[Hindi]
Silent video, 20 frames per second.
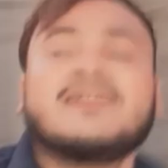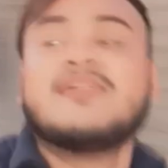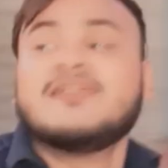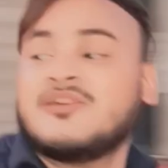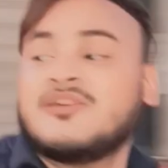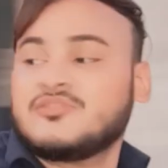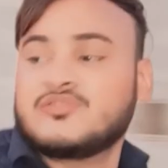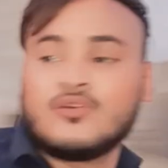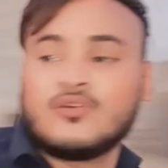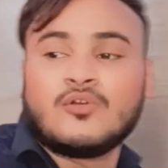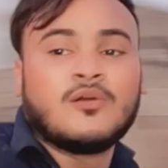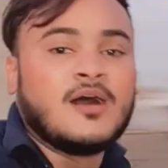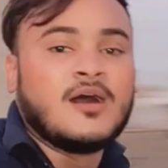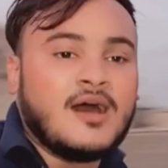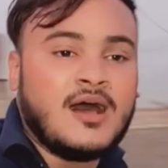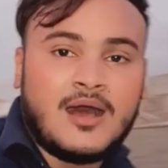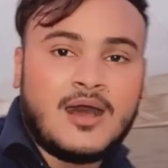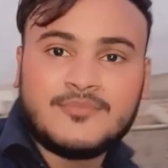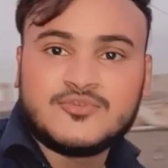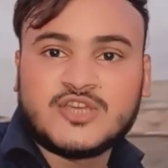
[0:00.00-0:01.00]
तो
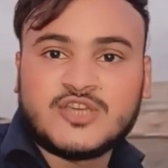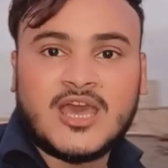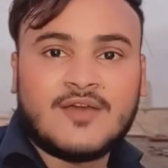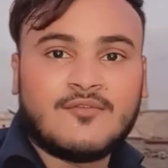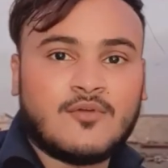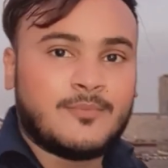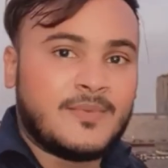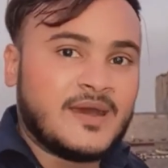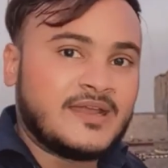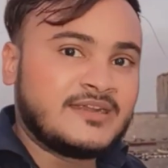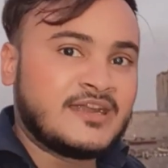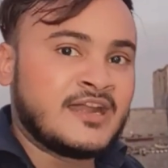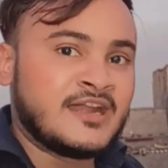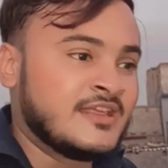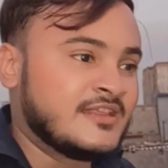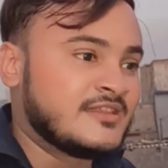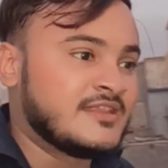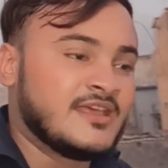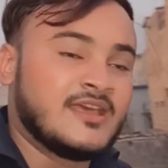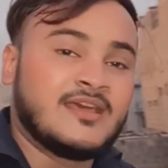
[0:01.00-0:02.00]
हम जो है वो बंद कर
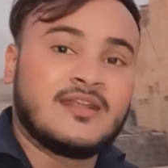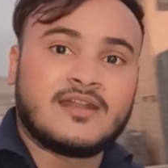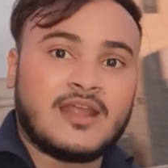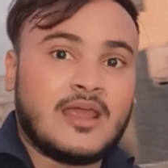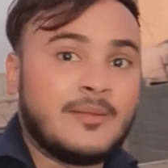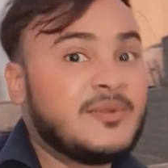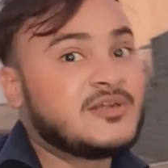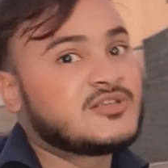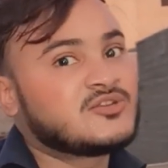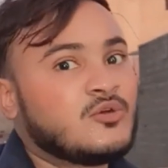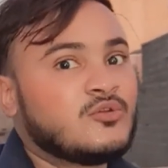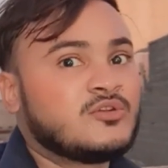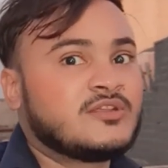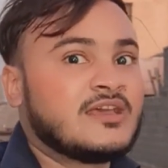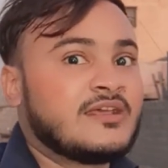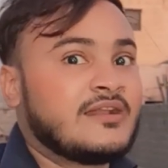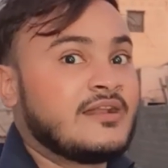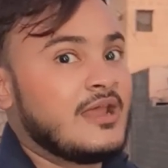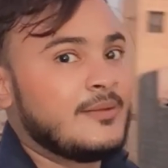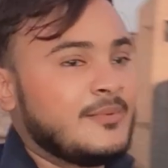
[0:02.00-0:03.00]
देते हैं रैबिट को उनके
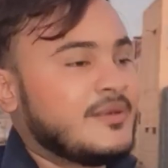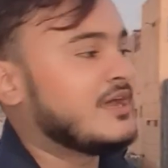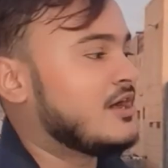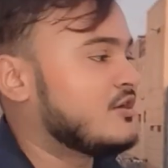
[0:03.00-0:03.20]
रैबिट हाउस